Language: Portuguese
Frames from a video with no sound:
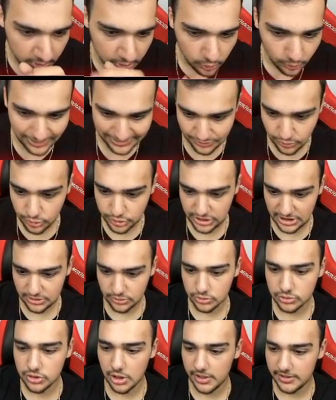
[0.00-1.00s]

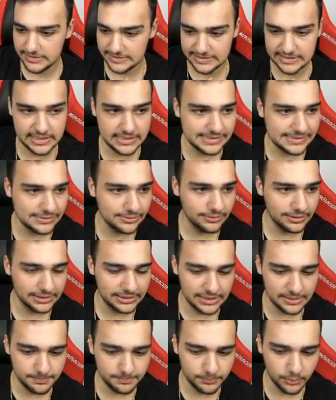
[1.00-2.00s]
400 dólares,
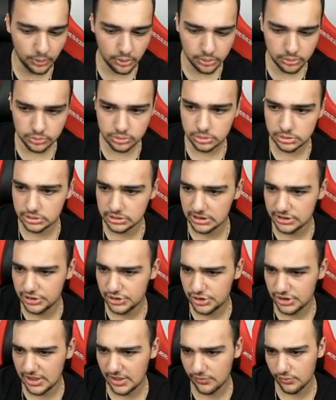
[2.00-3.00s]
550 e poucos, a
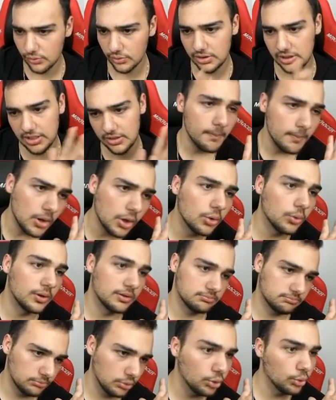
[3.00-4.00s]
gente gastou 500. Boa,
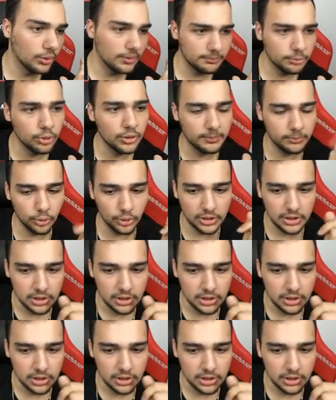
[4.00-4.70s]
boa, boa, boa.